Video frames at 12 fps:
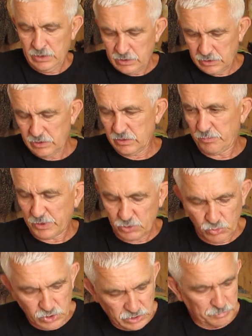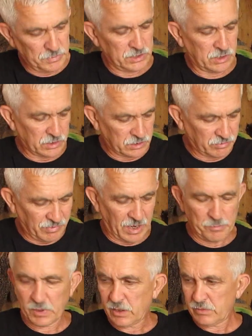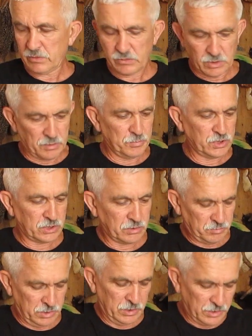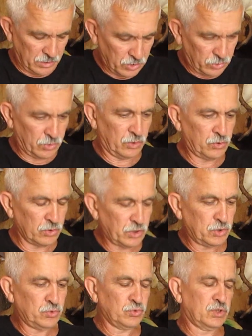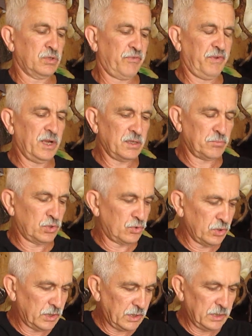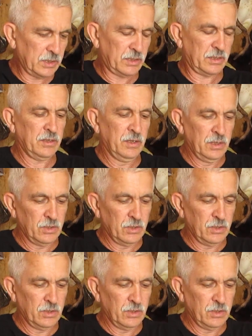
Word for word: э, подручными средствами. Ну, обычно кто-то сушит феном, кто-то это.